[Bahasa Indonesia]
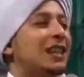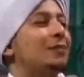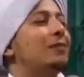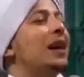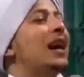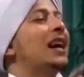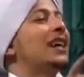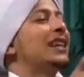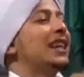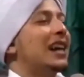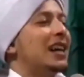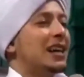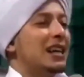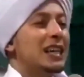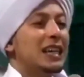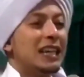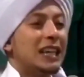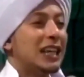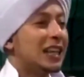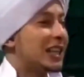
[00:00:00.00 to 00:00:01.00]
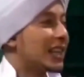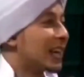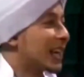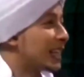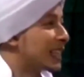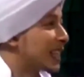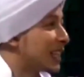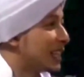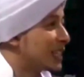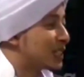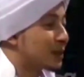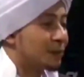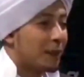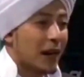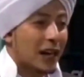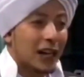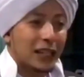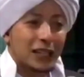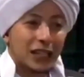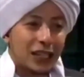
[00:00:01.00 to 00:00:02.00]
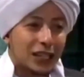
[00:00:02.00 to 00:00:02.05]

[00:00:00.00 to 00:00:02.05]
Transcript: kebayang kita kan tadi sepakat